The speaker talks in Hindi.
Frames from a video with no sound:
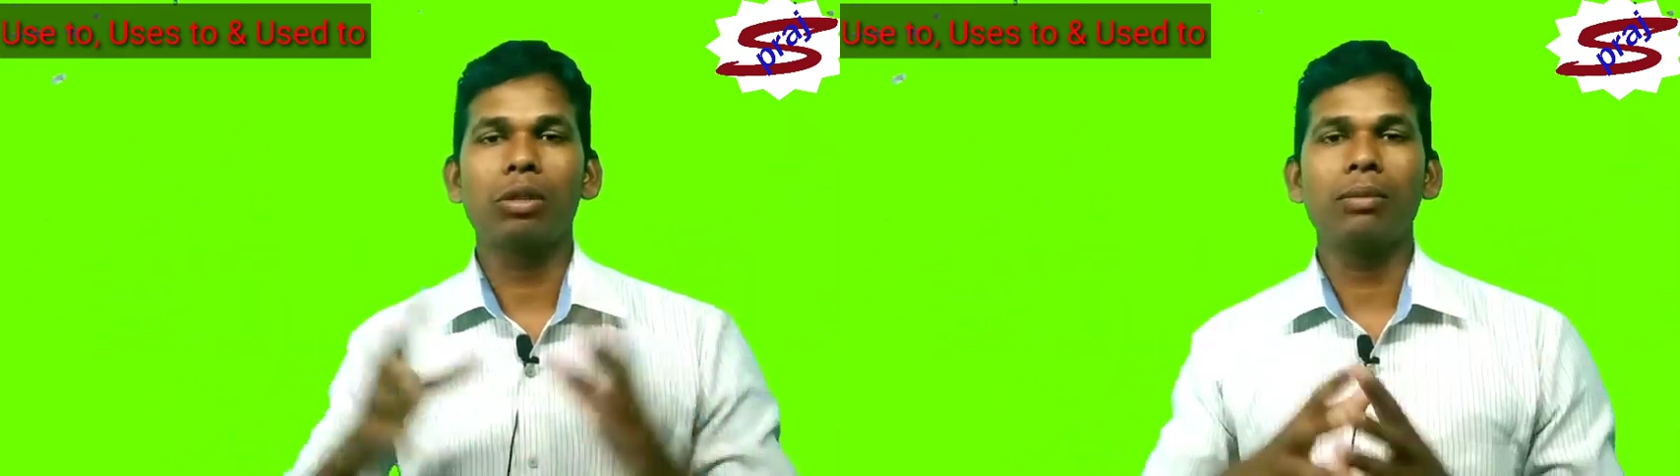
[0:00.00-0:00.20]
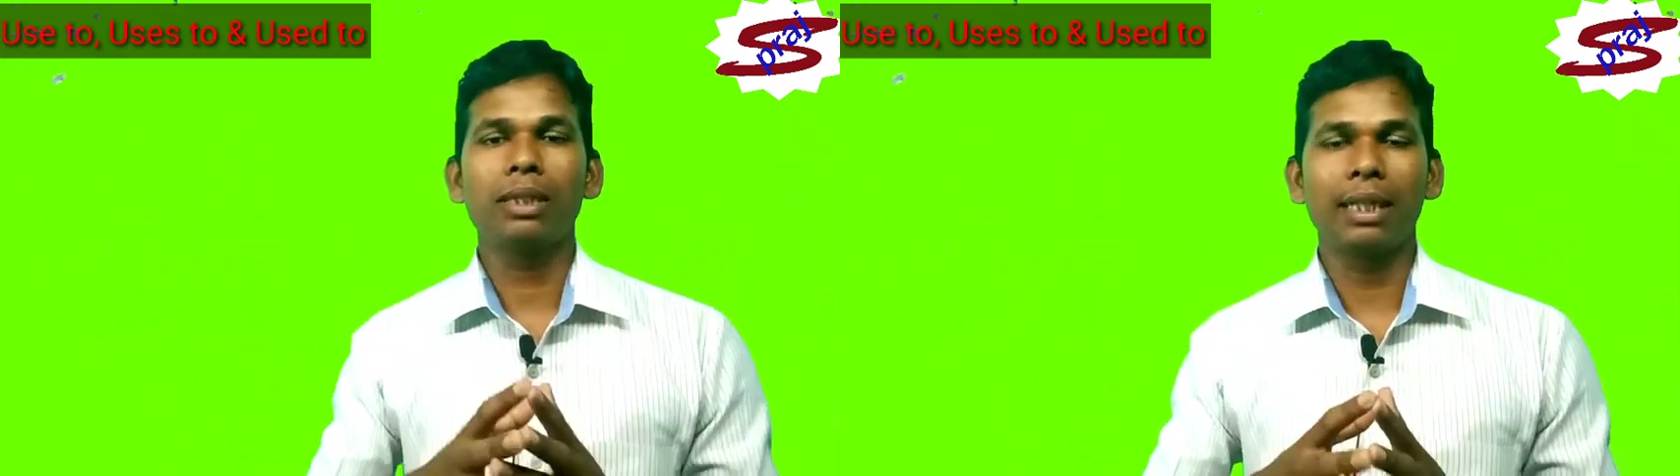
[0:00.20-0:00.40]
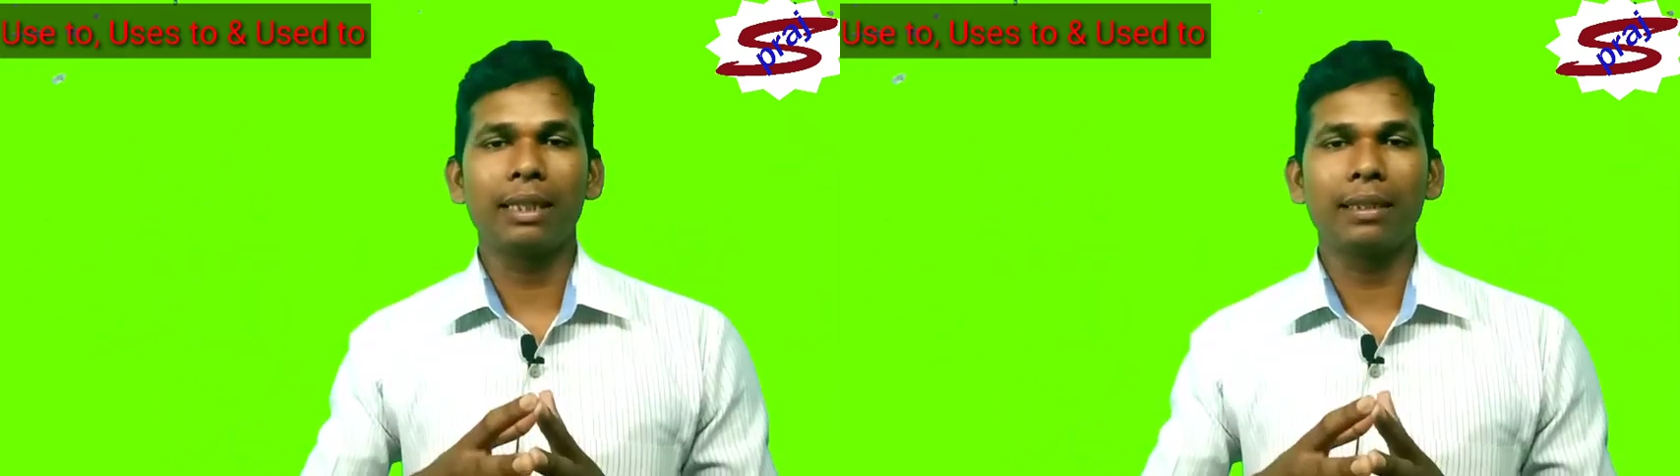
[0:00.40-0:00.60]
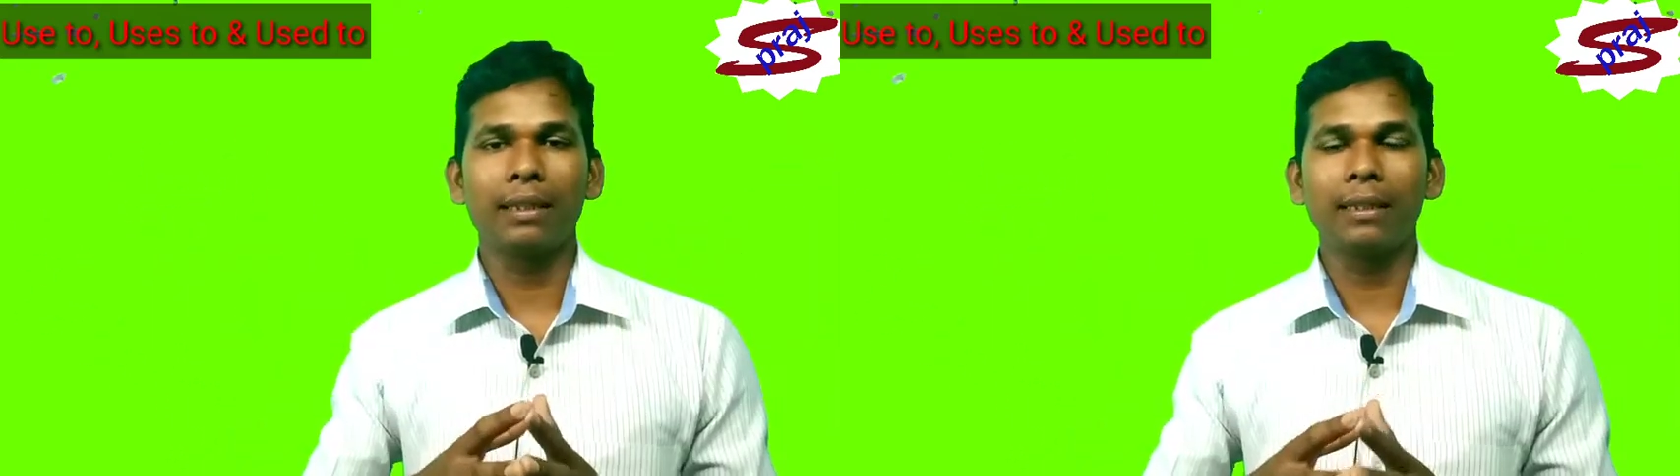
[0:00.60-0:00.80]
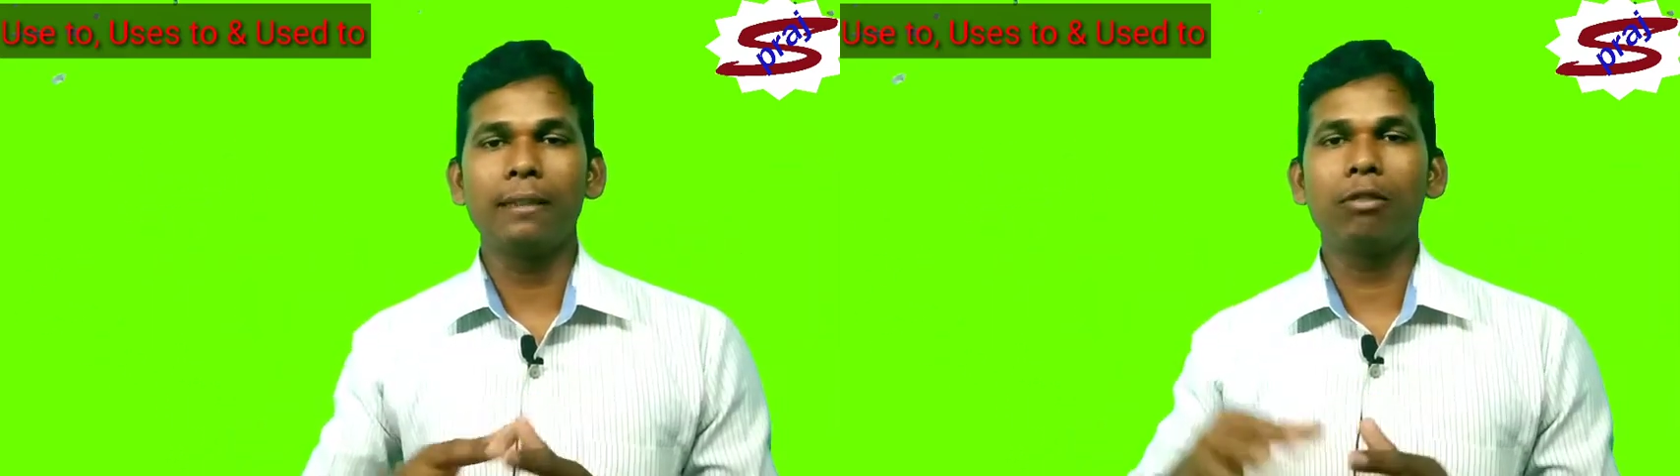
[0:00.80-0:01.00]
कोई भी सेंटेंस
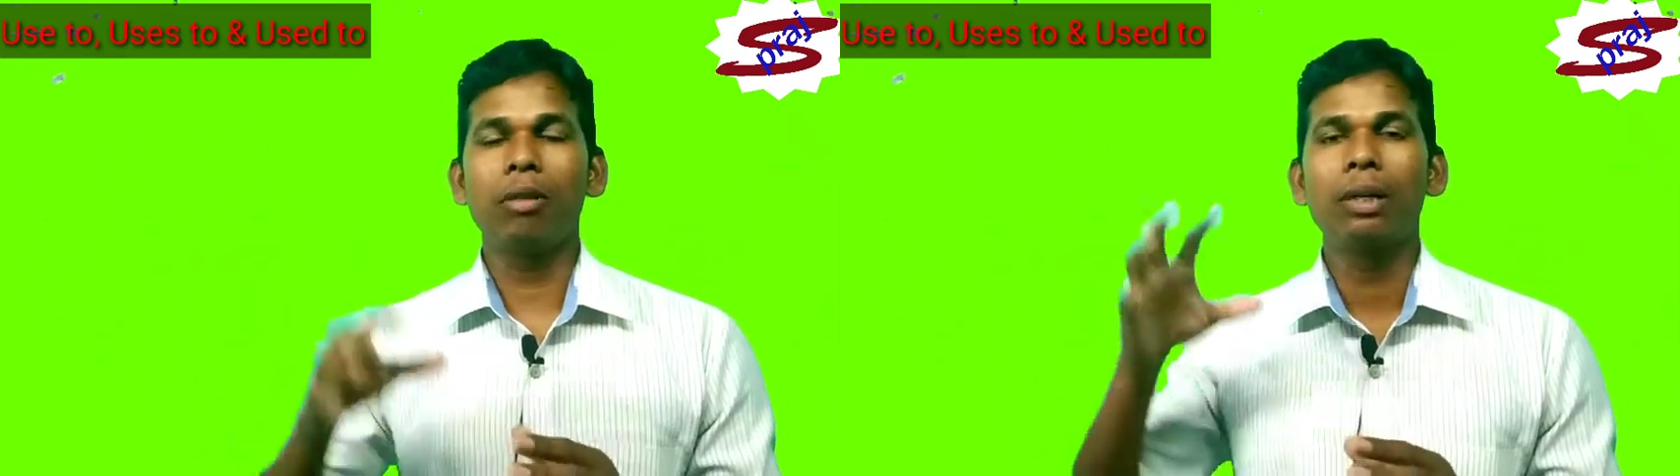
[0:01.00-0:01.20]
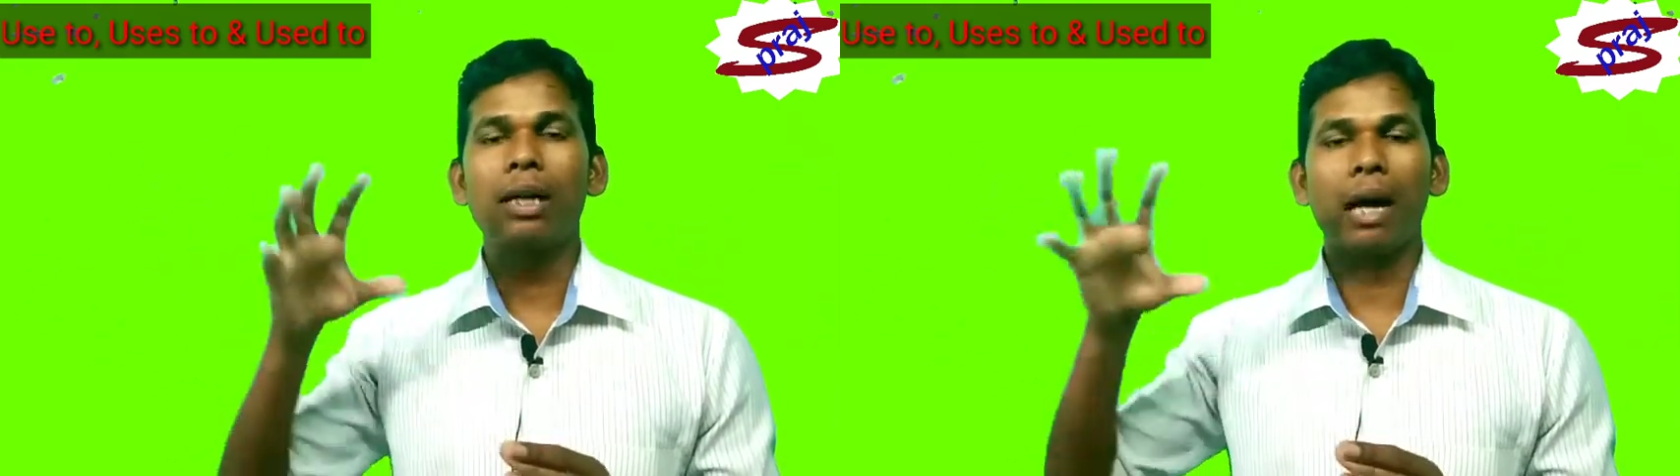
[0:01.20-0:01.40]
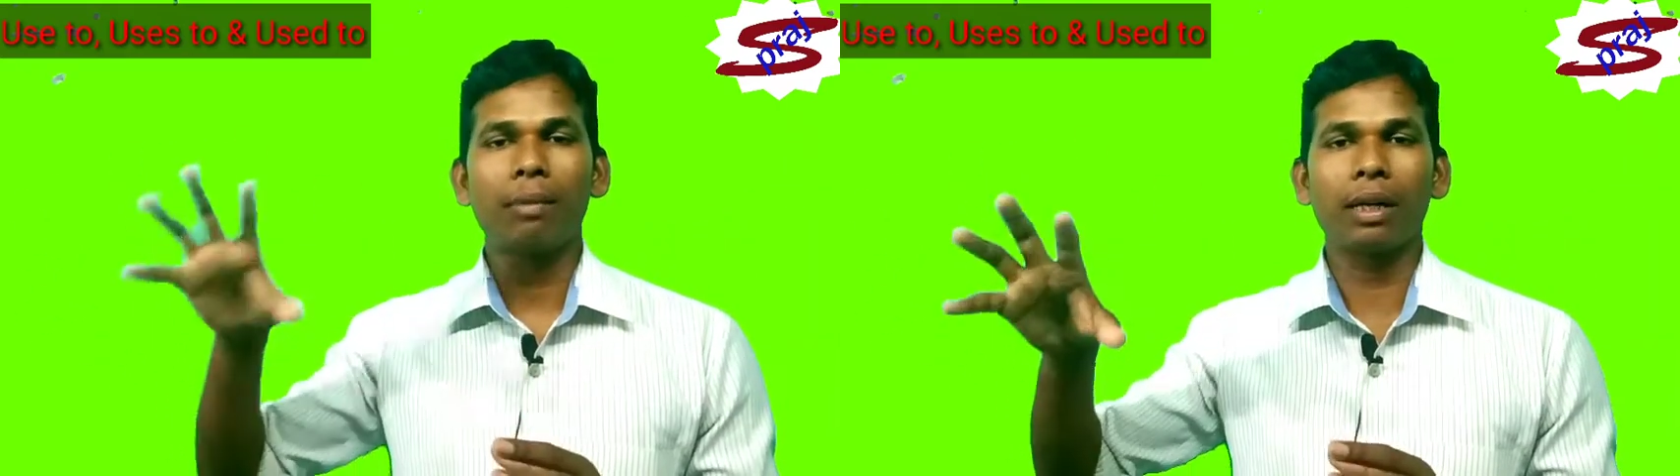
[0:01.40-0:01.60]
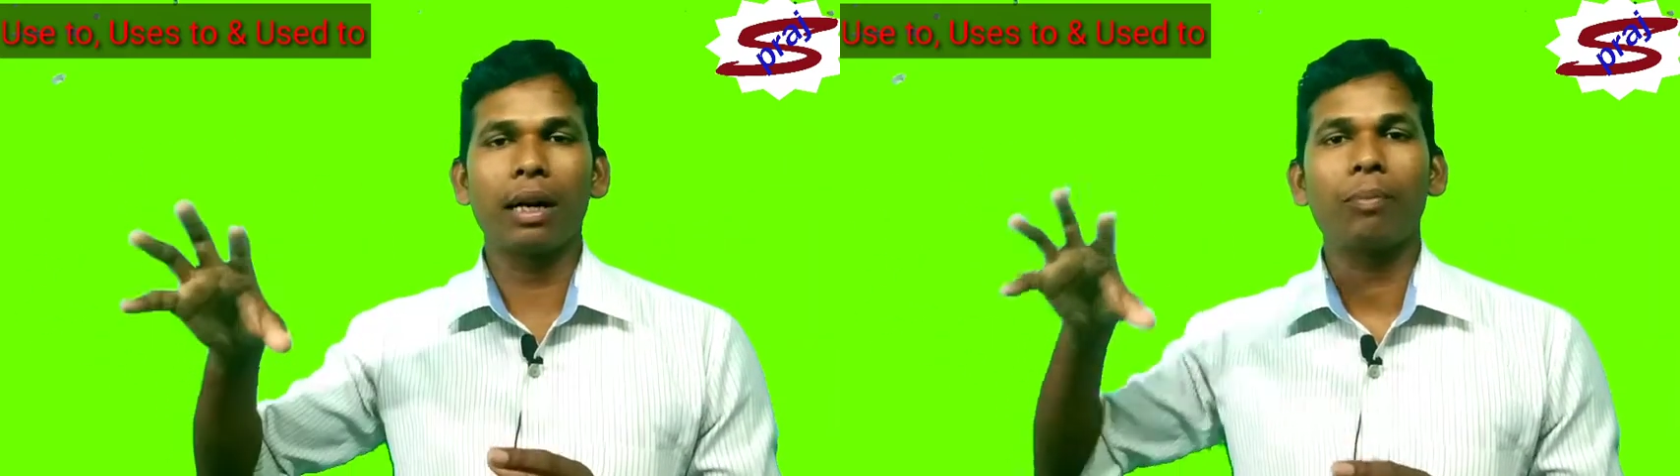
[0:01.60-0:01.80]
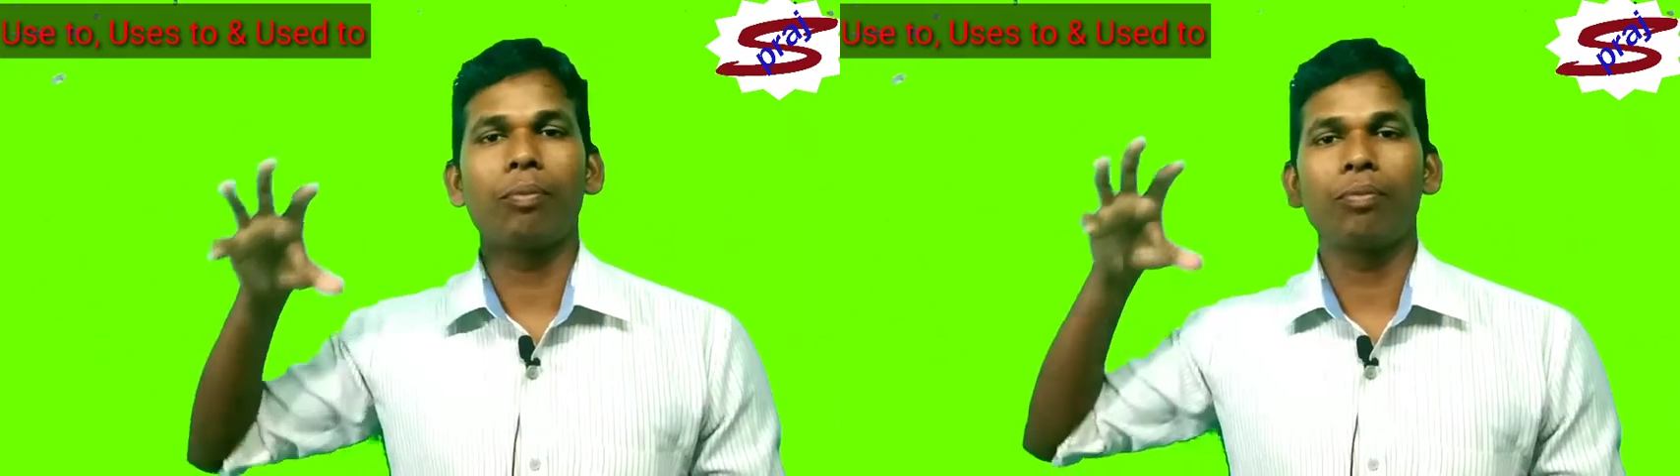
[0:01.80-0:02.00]
लीजिए कोई भी काम अगर
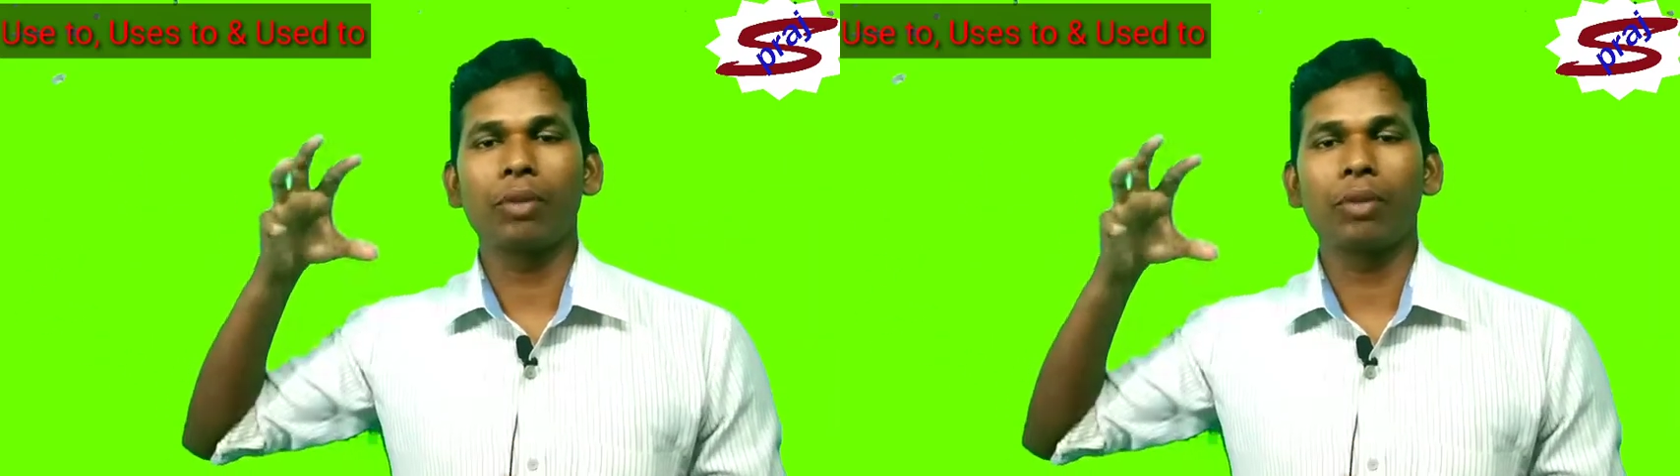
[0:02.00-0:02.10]
आप